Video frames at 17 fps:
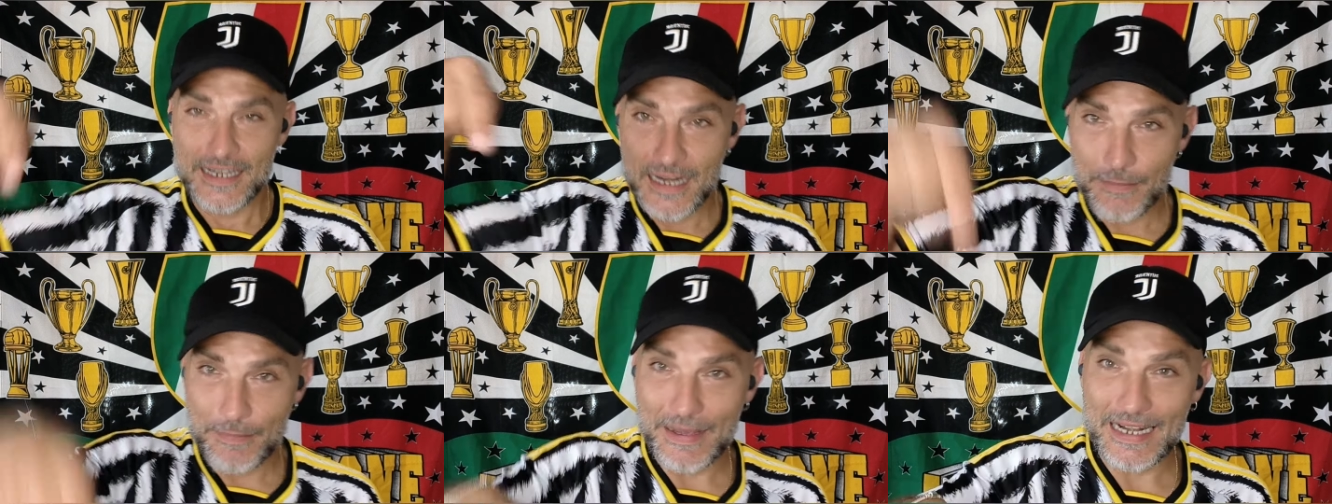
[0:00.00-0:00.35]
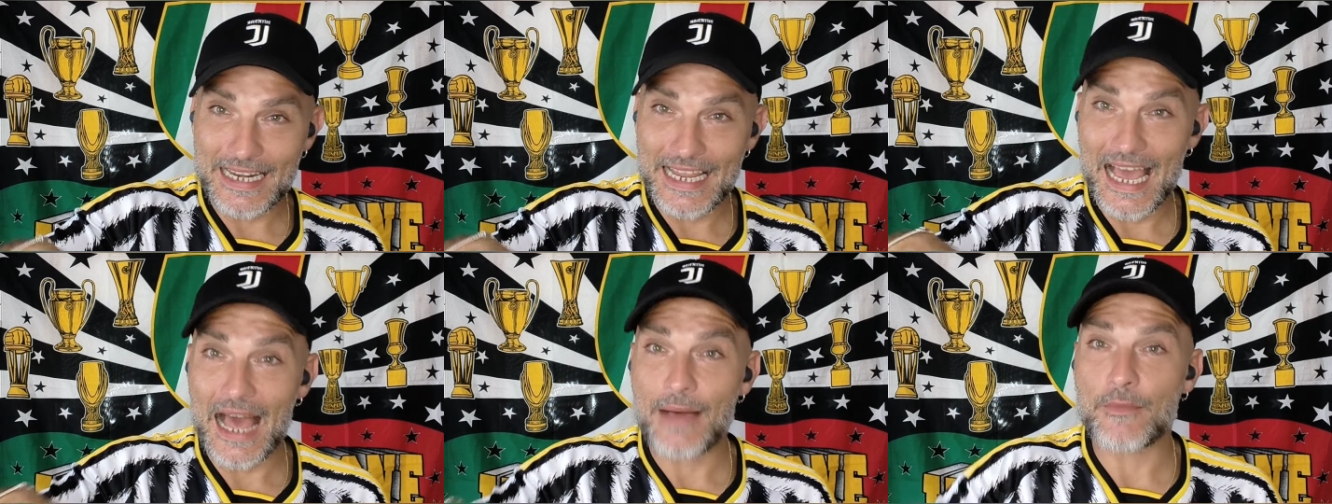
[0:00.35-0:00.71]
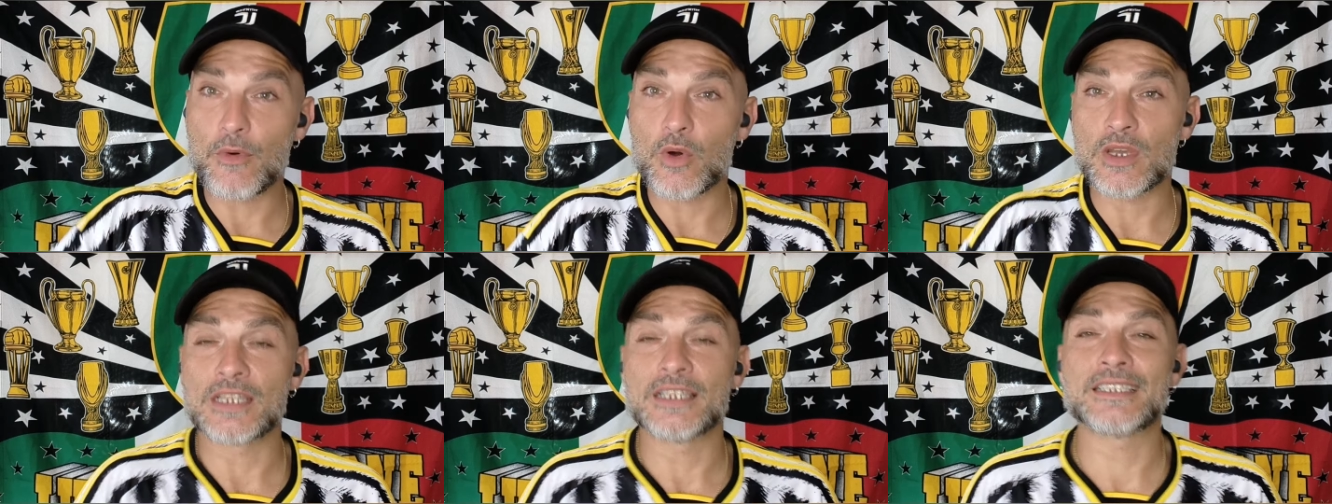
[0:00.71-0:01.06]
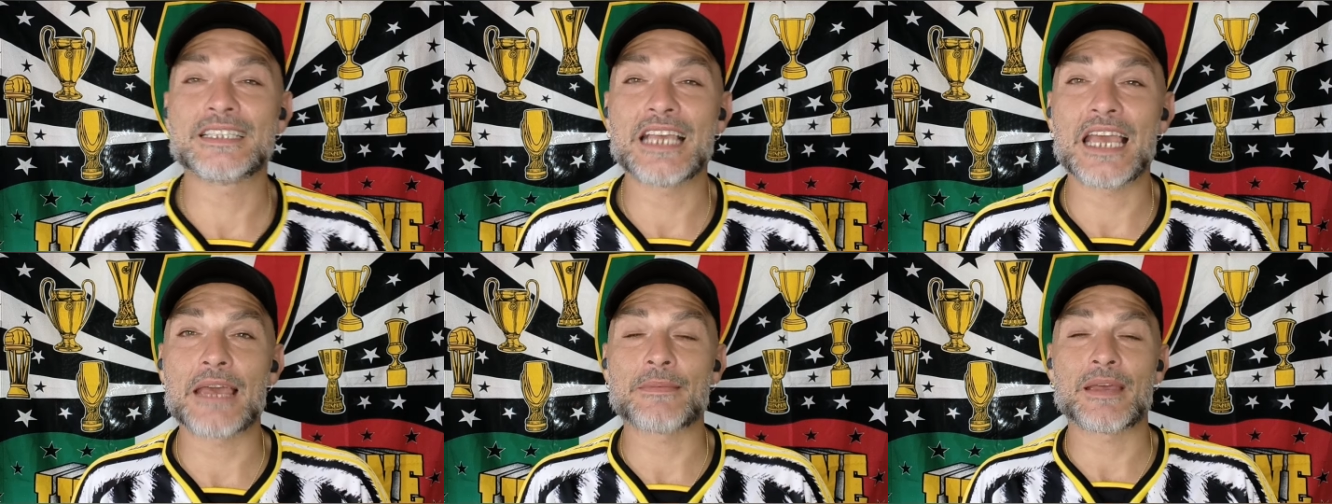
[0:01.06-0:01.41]
Ne parliamo
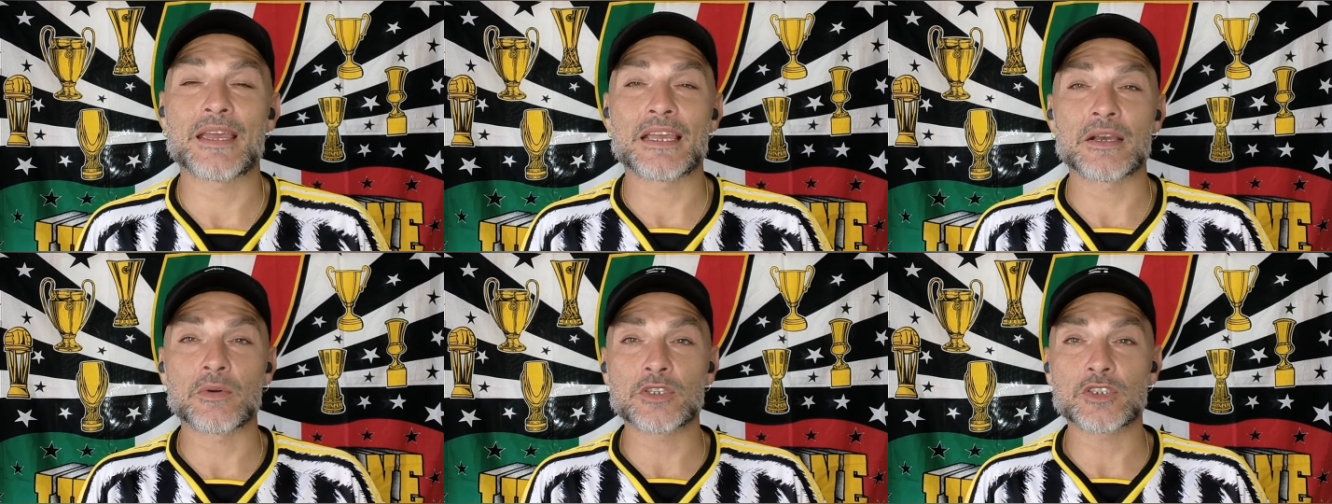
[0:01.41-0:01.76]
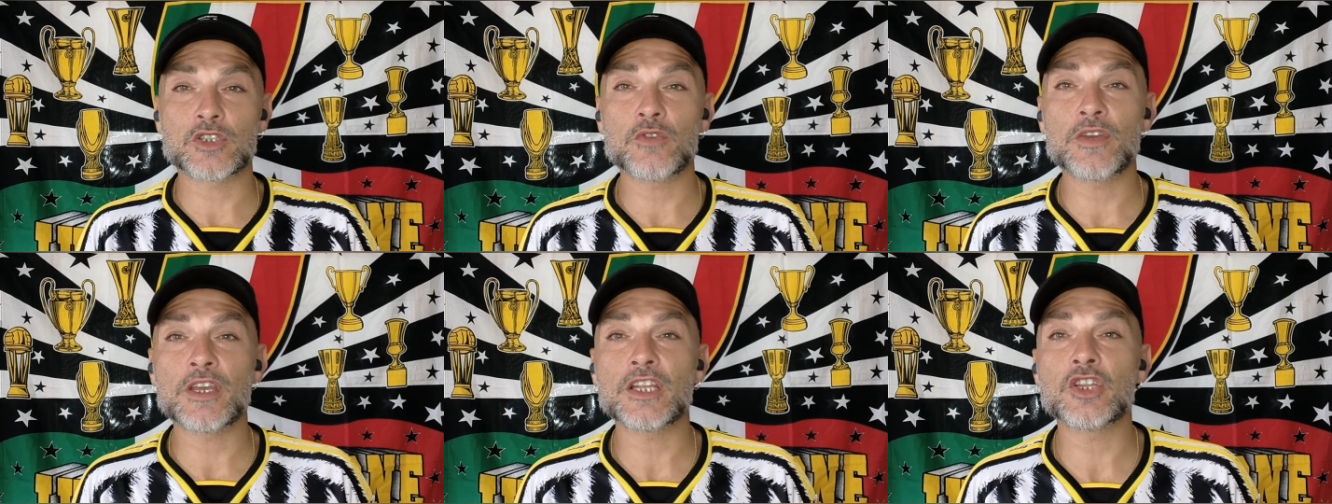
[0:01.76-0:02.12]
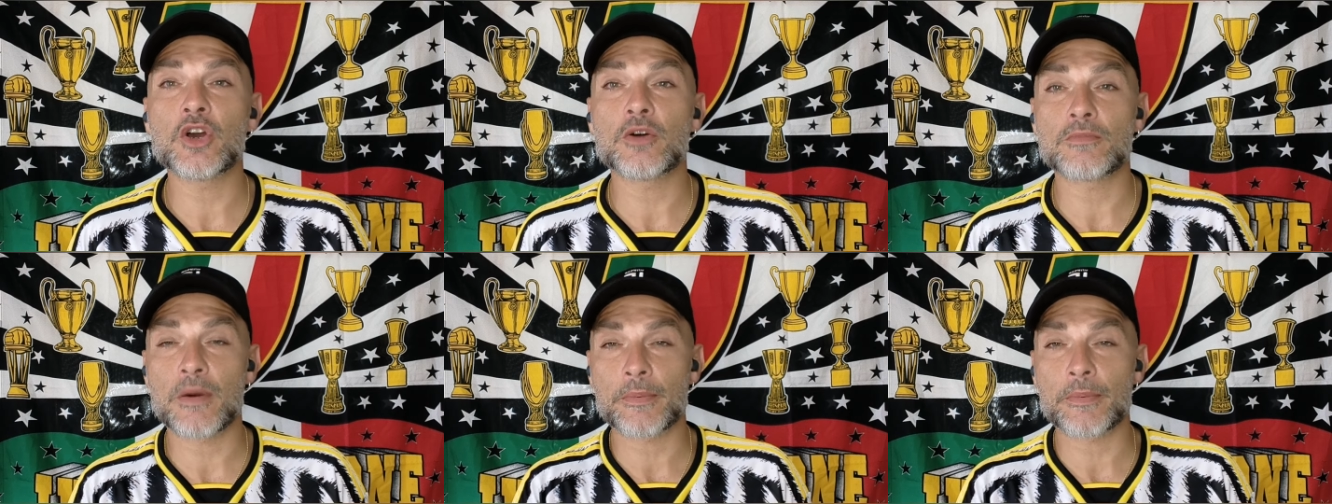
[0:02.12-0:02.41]
insieme in questo video,